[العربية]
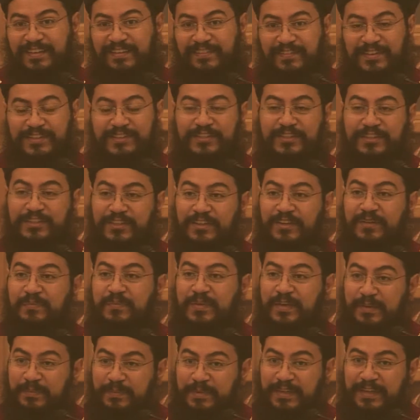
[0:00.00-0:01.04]
عشان كده
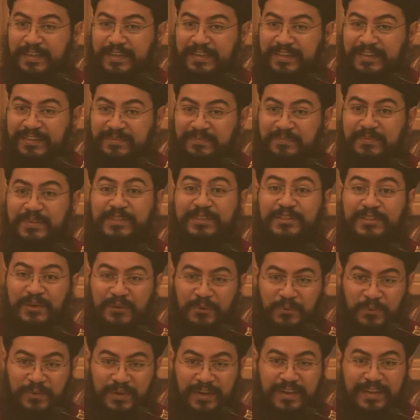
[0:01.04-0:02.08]
ربنا بإيه
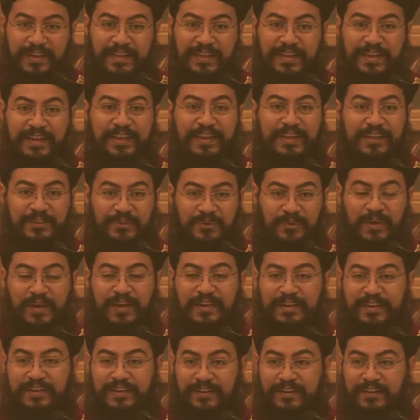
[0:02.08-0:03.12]
بيطول أناته
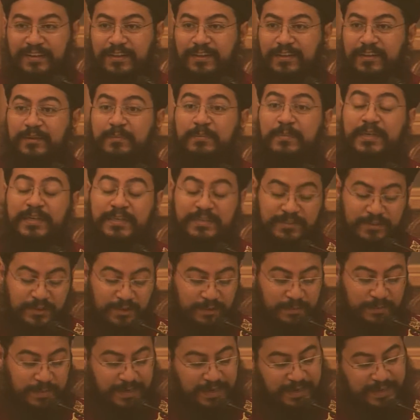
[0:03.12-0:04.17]
علينا ربنا
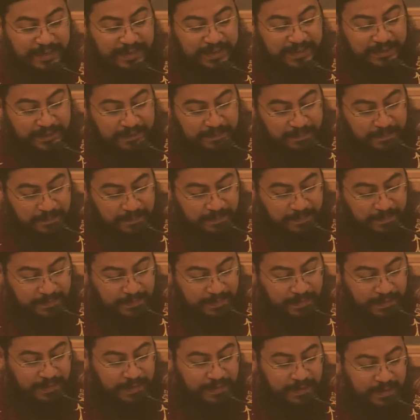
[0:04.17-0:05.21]
صابر علينا
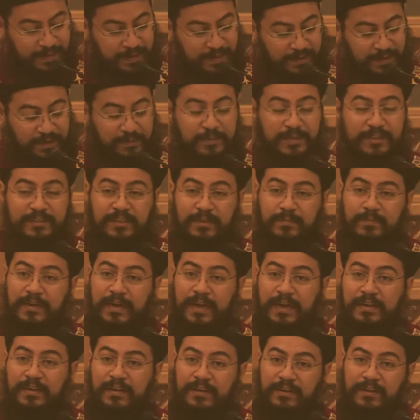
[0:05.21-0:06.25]
ربنا صبر
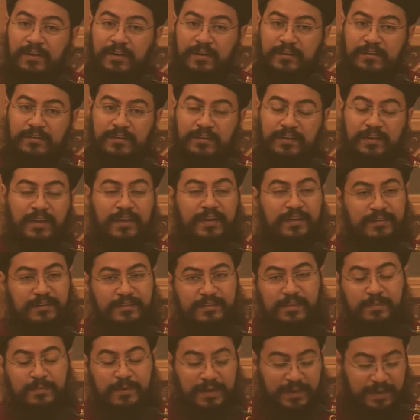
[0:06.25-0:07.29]
علينا النهارده لا ده
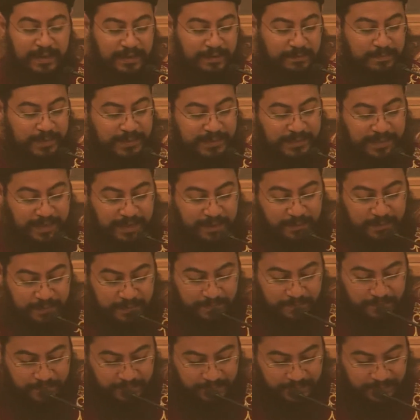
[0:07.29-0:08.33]
صبر علينا من بدري قوي
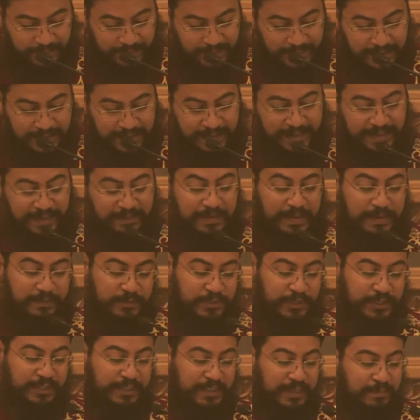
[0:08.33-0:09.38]
لما
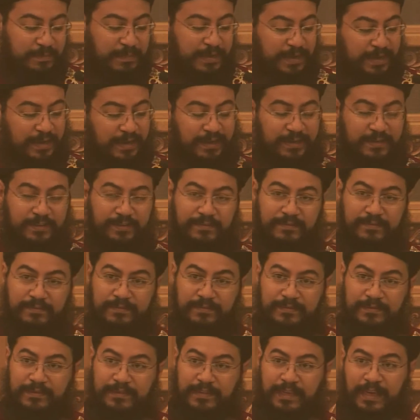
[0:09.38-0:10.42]
نمشي كده مع
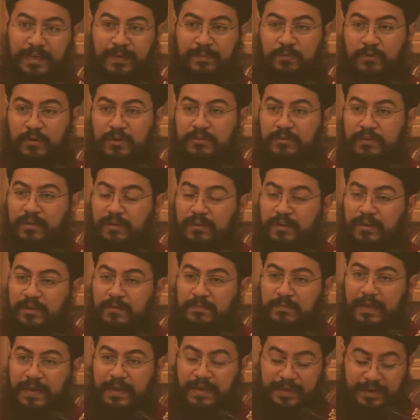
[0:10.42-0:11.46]
تعاملات الله
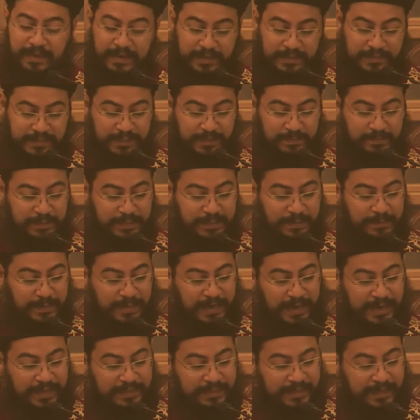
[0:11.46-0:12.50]
مع الناس نبتدي من
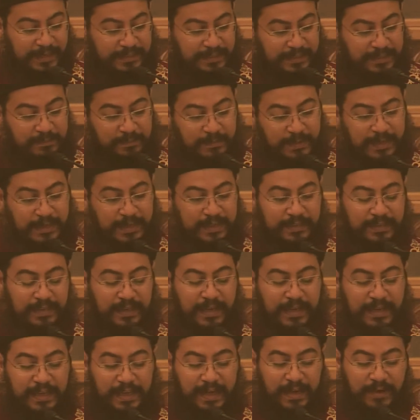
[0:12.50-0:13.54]
العهد القديم
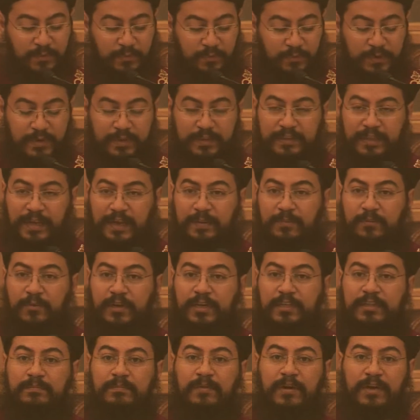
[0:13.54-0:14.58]
نلاقي اول
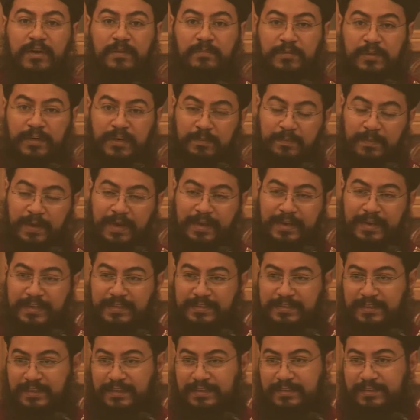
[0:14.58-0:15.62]
تعاملات مع ربنا مع
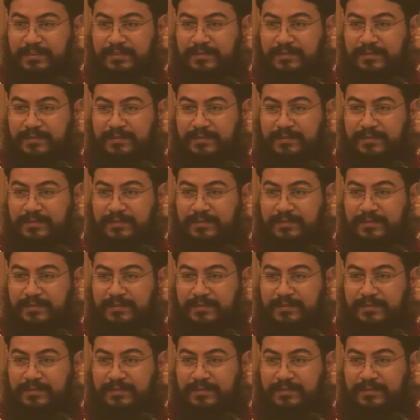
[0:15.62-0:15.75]
ناس كانت